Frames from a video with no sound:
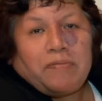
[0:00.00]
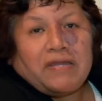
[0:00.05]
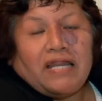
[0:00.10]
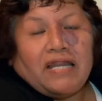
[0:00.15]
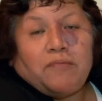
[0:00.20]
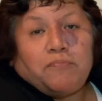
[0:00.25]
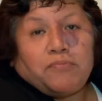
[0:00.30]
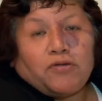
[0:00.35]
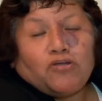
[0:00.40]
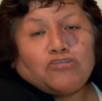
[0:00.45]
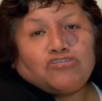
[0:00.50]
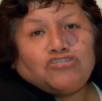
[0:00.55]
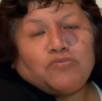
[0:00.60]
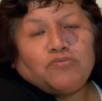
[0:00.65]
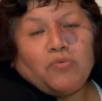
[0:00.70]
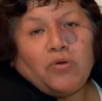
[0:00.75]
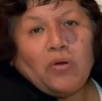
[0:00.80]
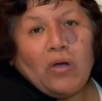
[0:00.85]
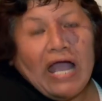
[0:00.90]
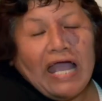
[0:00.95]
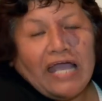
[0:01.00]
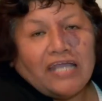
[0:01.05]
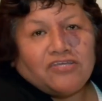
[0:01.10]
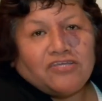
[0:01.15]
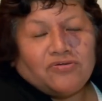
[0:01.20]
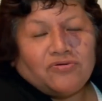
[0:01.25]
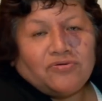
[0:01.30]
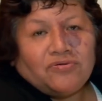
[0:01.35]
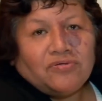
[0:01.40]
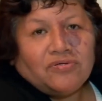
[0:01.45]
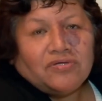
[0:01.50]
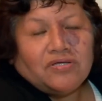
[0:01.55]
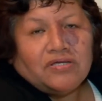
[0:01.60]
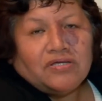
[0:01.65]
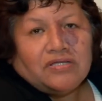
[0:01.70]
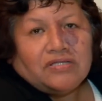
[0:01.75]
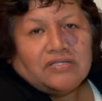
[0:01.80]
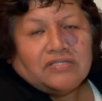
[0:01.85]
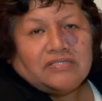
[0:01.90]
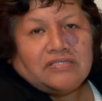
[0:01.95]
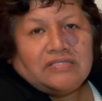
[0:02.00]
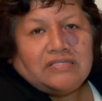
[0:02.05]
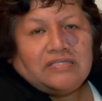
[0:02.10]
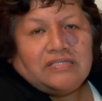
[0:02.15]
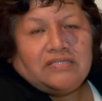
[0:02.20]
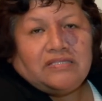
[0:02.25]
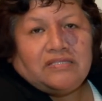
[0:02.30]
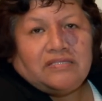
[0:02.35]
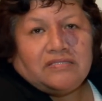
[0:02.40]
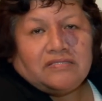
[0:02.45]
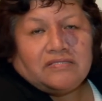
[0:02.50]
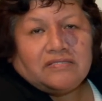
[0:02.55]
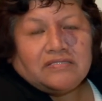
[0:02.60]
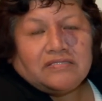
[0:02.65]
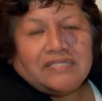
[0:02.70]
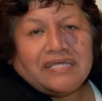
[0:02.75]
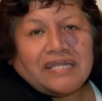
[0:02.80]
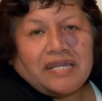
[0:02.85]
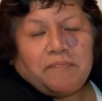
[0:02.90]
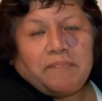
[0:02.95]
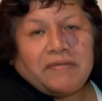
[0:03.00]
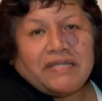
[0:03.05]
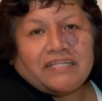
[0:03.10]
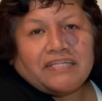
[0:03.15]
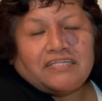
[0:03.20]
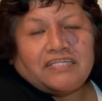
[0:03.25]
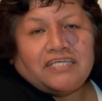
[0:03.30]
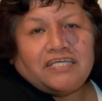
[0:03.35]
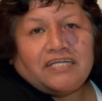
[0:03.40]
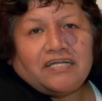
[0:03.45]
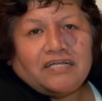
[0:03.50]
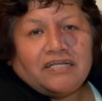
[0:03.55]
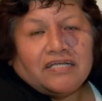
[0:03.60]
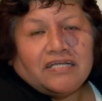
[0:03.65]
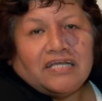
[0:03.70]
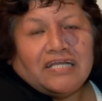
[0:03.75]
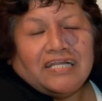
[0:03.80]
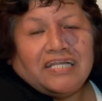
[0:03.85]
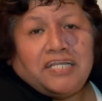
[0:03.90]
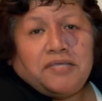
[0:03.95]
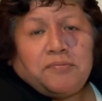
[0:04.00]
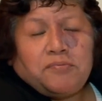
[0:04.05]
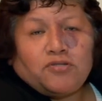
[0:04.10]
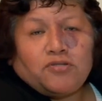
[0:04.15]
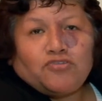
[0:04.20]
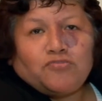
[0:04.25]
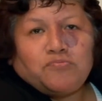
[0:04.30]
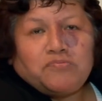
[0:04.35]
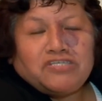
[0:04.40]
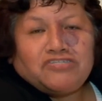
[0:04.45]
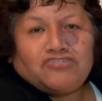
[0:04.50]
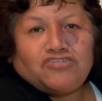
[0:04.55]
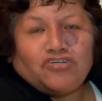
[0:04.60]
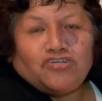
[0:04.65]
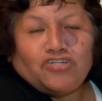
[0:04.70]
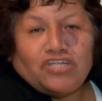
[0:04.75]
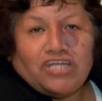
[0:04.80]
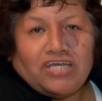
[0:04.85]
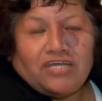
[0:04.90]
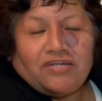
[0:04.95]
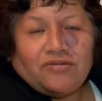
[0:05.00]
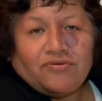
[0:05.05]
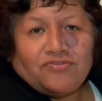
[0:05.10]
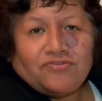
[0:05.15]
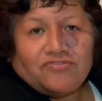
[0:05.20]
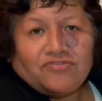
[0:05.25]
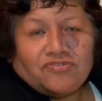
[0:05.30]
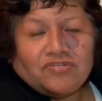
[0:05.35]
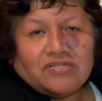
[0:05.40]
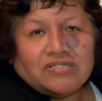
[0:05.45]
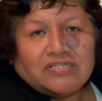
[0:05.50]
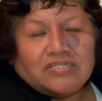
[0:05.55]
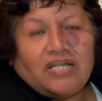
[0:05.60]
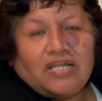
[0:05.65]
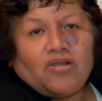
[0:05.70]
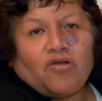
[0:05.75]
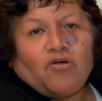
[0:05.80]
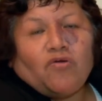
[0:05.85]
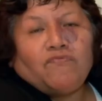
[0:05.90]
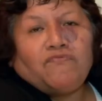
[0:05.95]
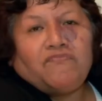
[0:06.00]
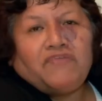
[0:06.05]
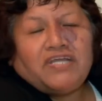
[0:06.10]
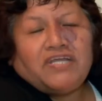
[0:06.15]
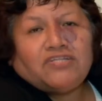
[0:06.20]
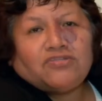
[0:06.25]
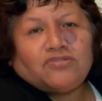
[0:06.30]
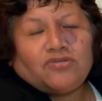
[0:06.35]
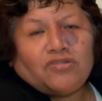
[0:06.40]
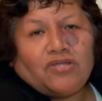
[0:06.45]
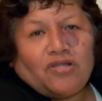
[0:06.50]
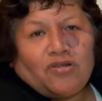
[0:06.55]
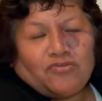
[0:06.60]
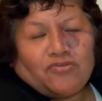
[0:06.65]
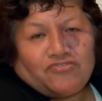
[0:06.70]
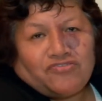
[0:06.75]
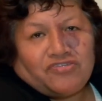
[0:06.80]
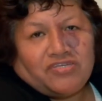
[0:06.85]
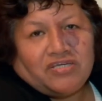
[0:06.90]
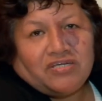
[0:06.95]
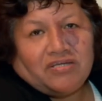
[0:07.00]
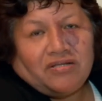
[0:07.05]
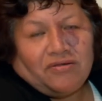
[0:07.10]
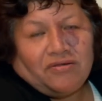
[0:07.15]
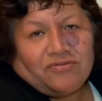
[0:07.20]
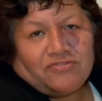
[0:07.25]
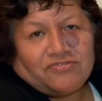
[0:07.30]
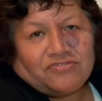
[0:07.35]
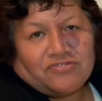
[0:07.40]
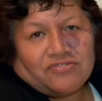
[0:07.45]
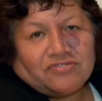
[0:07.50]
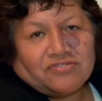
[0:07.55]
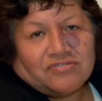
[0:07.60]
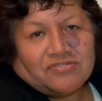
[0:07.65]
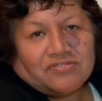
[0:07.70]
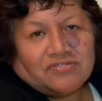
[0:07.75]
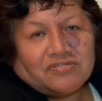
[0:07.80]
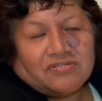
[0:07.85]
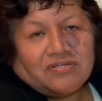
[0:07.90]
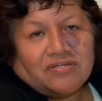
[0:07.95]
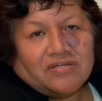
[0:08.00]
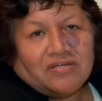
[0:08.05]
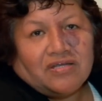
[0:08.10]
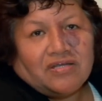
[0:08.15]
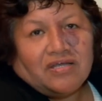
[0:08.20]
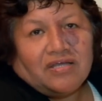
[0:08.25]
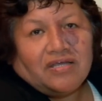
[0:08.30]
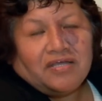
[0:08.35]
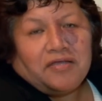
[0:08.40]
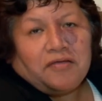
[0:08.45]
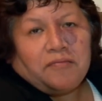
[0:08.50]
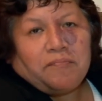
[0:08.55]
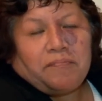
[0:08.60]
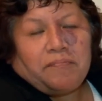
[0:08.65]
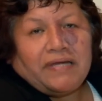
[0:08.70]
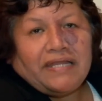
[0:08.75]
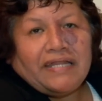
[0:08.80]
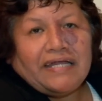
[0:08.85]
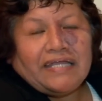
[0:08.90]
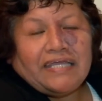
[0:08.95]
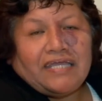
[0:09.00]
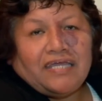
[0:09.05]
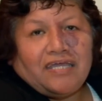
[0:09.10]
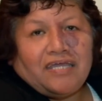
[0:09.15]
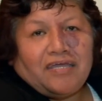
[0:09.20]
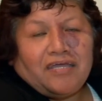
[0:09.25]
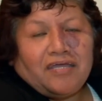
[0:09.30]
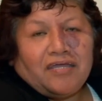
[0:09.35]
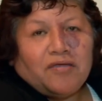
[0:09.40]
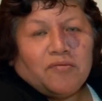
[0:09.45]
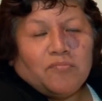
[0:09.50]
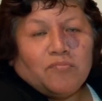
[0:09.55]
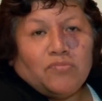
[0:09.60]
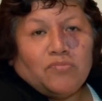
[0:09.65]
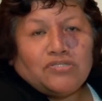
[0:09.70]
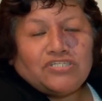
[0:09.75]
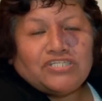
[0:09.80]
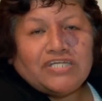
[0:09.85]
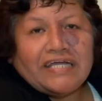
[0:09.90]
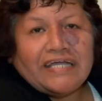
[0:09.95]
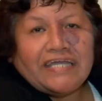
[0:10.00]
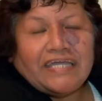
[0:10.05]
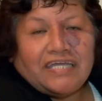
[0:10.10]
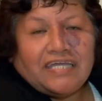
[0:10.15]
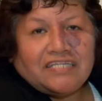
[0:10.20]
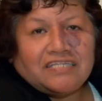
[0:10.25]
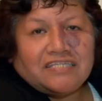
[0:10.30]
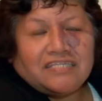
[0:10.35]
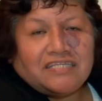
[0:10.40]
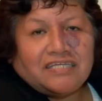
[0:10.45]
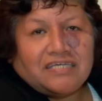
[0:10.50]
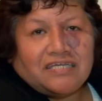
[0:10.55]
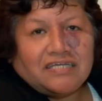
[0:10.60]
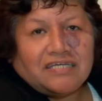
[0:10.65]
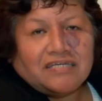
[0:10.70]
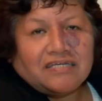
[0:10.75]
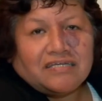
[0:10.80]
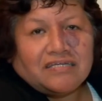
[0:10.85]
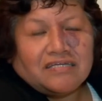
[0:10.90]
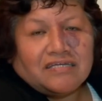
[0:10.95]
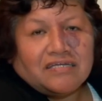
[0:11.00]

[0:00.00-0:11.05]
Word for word: para el próximo año de repartir libros misioneros del conflicto de los siglos, para que mucha gente